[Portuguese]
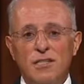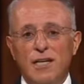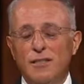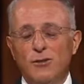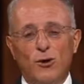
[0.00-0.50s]
e
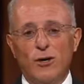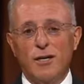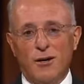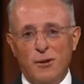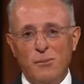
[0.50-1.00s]
para
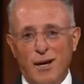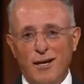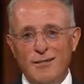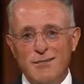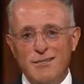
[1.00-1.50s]
com a
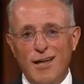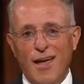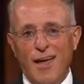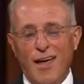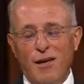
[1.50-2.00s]
família da
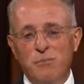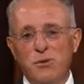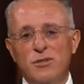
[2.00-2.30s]
fé,